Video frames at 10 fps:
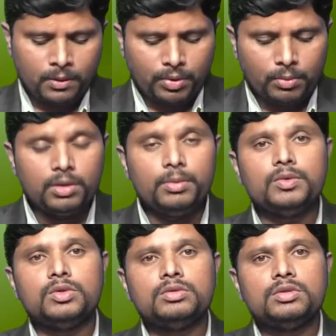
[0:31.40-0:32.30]
ప్రభుని
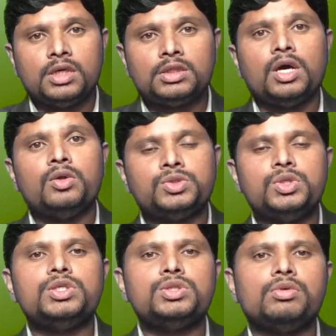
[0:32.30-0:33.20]
మేము ఎంతగానో
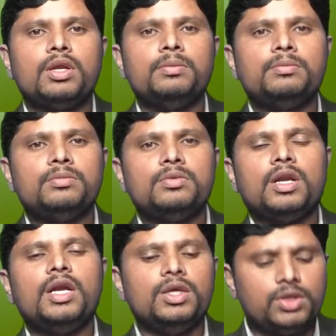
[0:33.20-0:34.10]
స్థుతిస్తూ ఉన్నాం
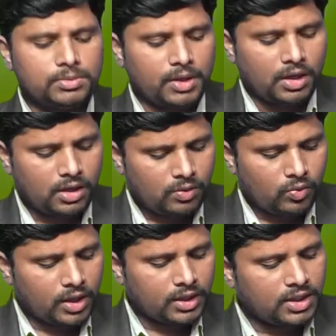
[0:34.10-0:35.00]
రండి ఈరోజు మన
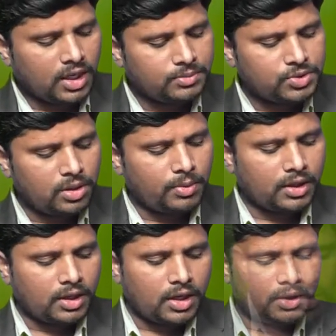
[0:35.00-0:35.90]
వాక్య ధ్యానాంశంలో
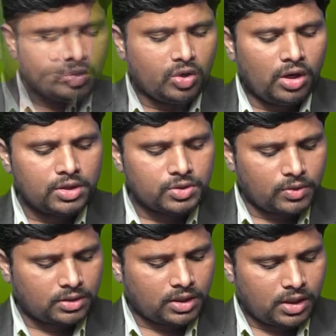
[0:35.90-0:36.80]
భాగంగా యోహాన్
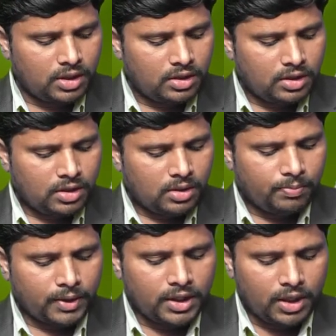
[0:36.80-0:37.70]
సువార్త
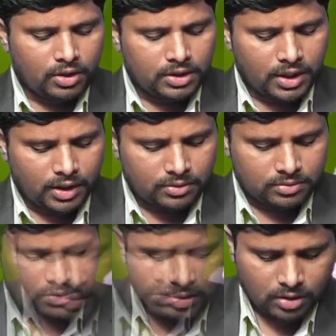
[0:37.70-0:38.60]
పదిహేడు అధ్యాయం
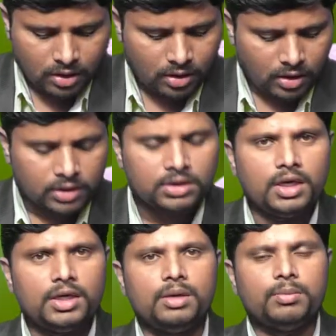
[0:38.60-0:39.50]
అంతా
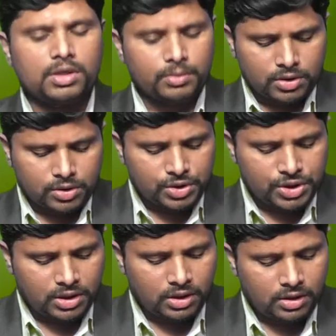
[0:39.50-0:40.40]
అంటే మొట్టమొదటి
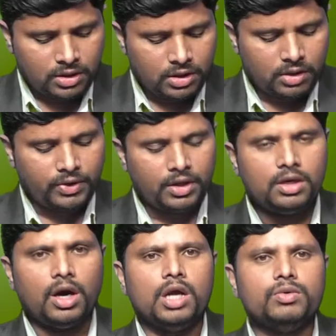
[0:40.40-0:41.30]
నుంచి ఇరవై
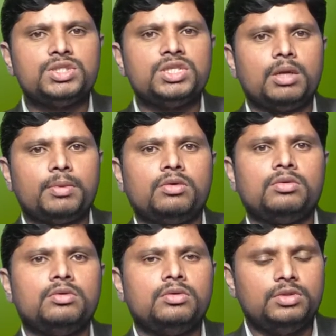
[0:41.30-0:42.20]
ఆరు వచనాలు మనం
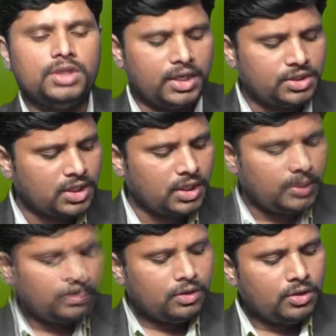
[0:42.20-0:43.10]
ధ్యానించాలి
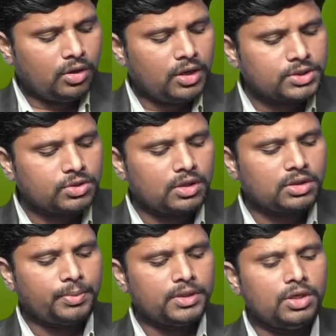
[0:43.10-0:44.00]
యోహాన్ స్వార్త
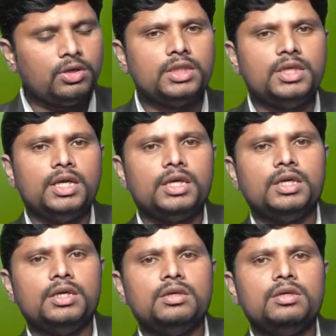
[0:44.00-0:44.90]
పదిహేడు
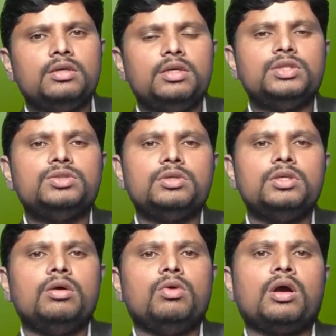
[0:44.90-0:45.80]
అధ్యాయానికి యేసుక్రి
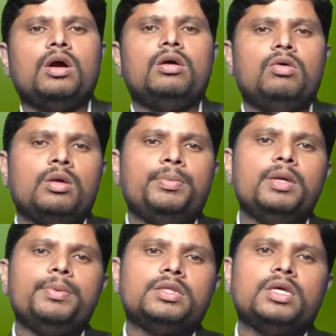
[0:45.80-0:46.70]
ఒక ఒక
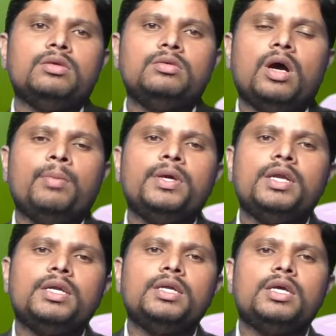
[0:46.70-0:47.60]
పేరు పెడతారు ఆ పేరు
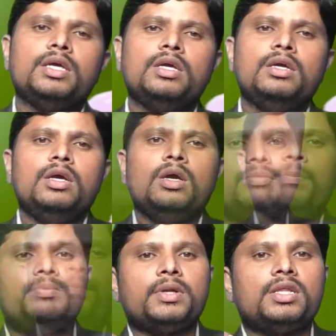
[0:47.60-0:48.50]
ఏంటంటే
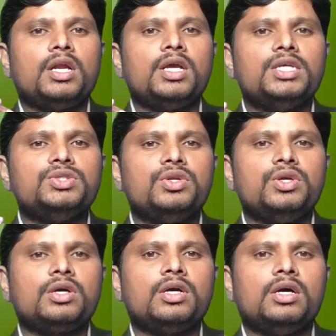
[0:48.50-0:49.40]
ప్రధాన యాజకుని
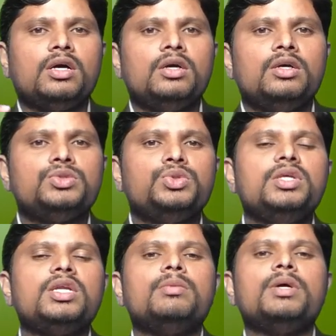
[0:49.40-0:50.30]
యొక్క
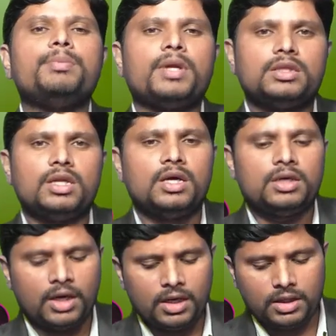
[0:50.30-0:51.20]
సుదీర్ఘమైన ప్రార్థన
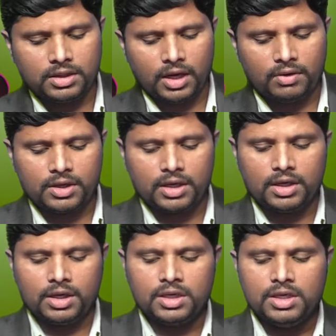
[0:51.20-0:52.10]
అంటే దాన్ని
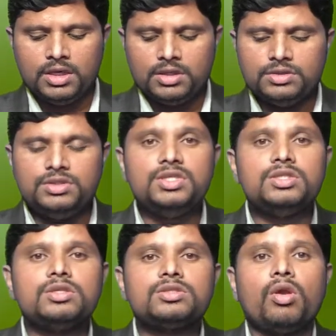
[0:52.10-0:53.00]
ఏమంటారంటే
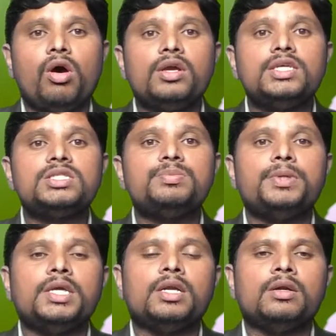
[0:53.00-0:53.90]
జీసస్ లాంగెస్ట్
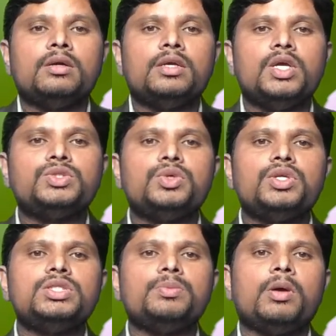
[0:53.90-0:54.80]
ప్రేయర్
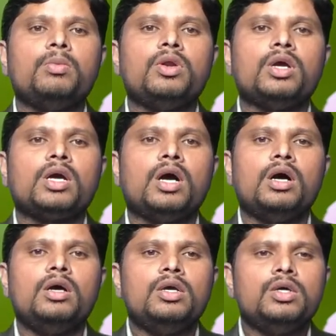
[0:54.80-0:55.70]
యేసుక్రీస్తు ప్రభువారి యొక్క
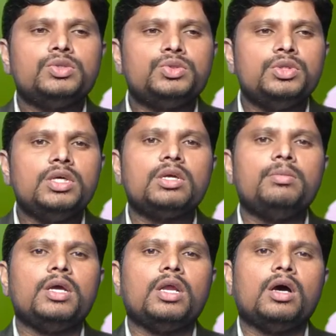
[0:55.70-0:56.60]

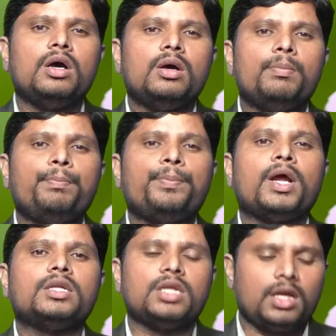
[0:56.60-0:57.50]
సుదీర్ఘమైన
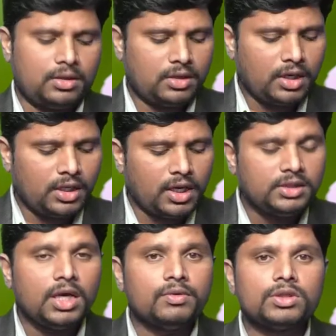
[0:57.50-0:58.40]
ప్రార్థన అంటే ఈ
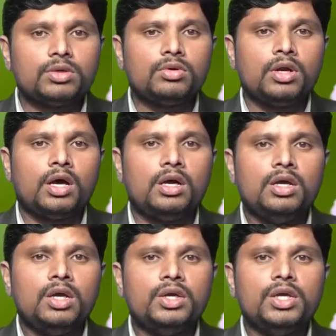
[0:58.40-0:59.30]
అధ్యాయం అంతా కూడా
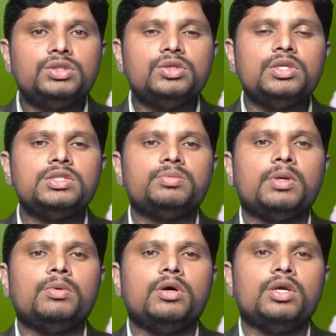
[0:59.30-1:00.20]
యేసుక్రీస్తు
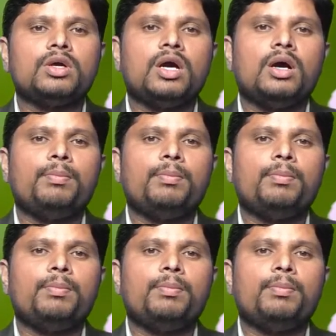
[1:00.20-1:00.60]
ప్రభువారి యొక్క